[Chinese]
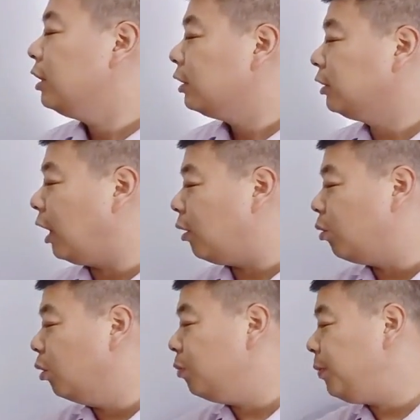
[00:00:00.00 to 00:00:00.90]
那
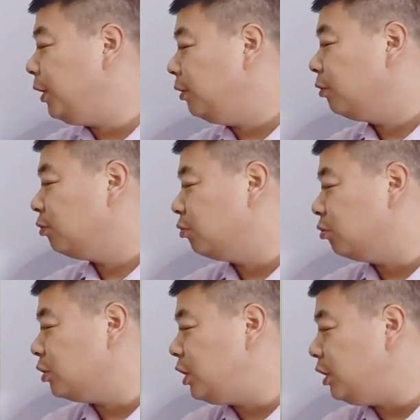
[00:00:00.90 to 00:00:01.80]
红兵
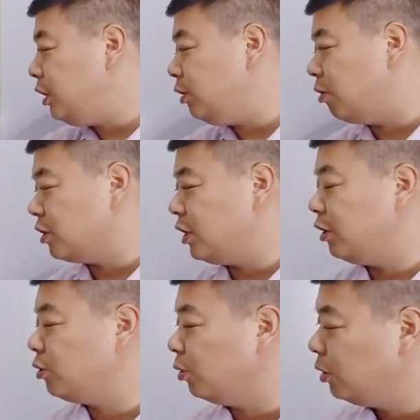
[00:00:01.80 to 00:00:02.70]
五进一往
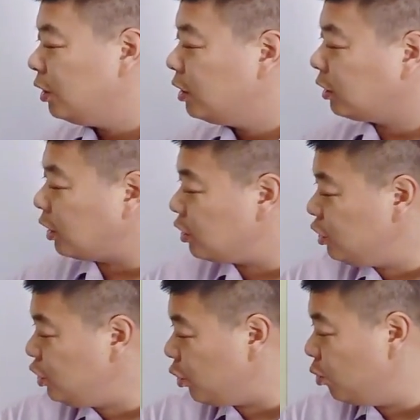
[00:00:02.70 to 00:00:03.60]
前冲，他
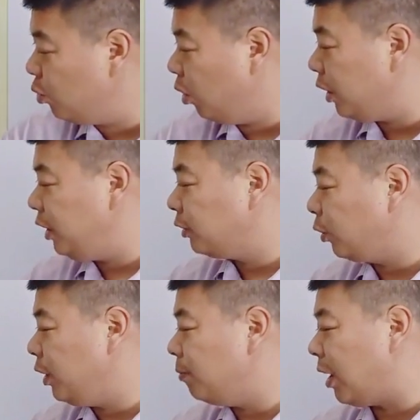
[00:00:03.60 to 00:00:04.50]
是诱惑你
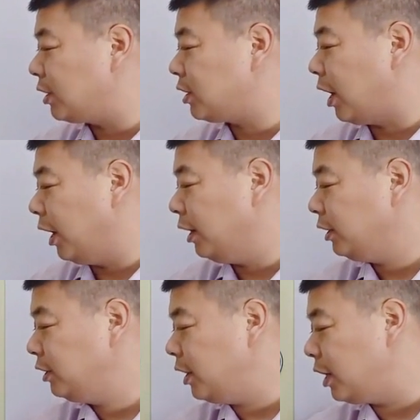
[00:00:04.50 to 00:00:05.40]
退马
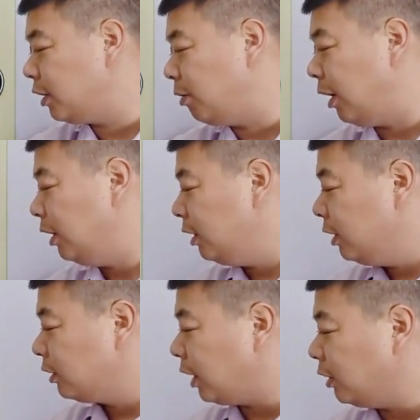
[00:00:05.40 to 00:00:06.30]
踩，这样的话，
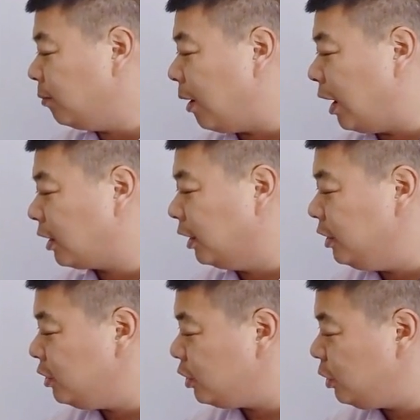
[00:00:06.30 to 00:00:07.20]
他的马可
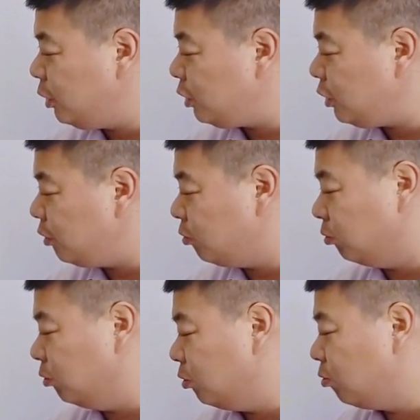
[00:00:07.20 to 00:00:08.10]
以七进
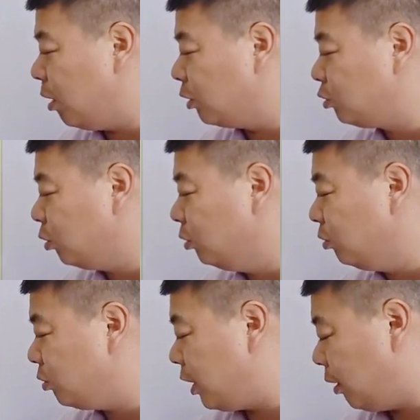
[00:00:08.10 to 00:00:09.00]
五往中
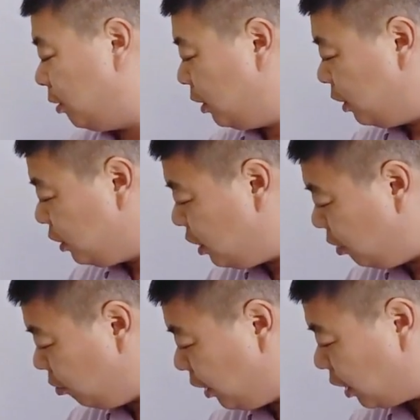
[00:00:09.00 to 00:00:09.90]
路跳，
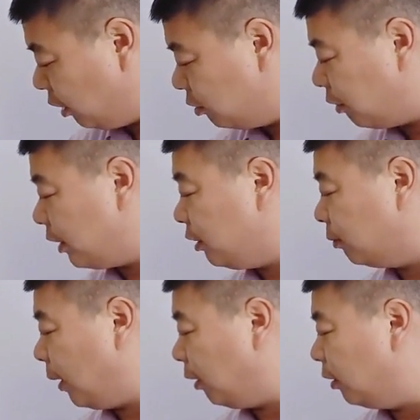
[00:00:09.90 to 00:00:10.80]
因为后方有
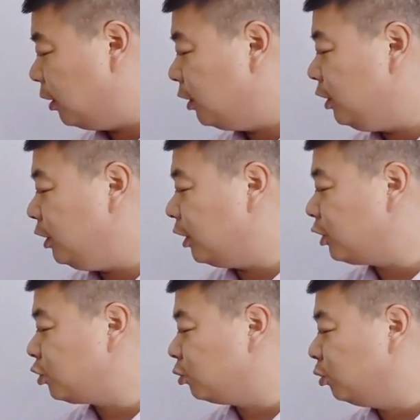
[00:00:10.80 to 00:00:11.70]
炮，你
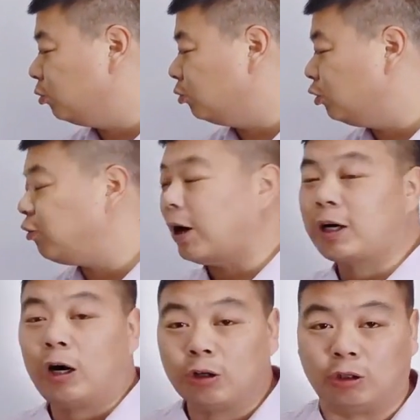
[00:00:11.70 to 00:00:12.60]
的卒无法
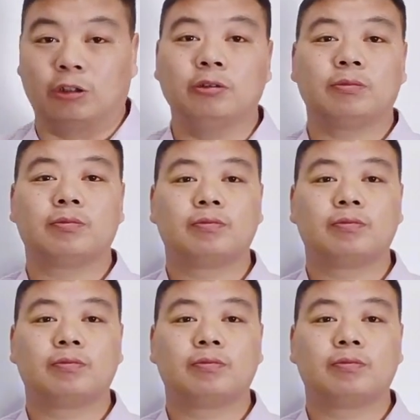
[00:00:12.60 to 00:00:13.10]
靠拢。